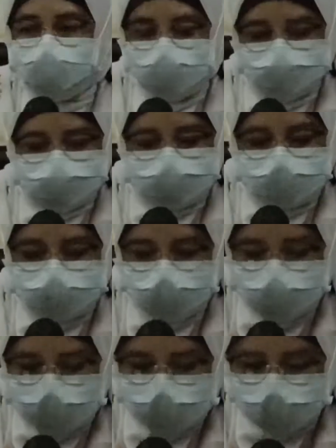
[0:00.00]
Perlu saya
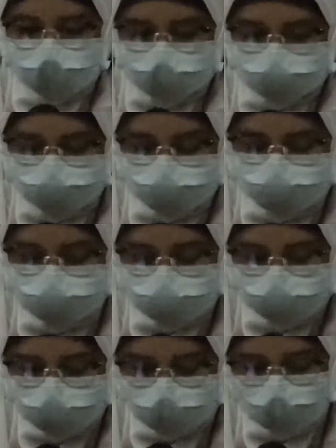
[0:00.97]
sampaikan
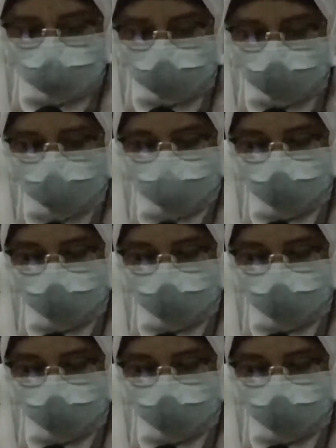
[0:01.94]
di awal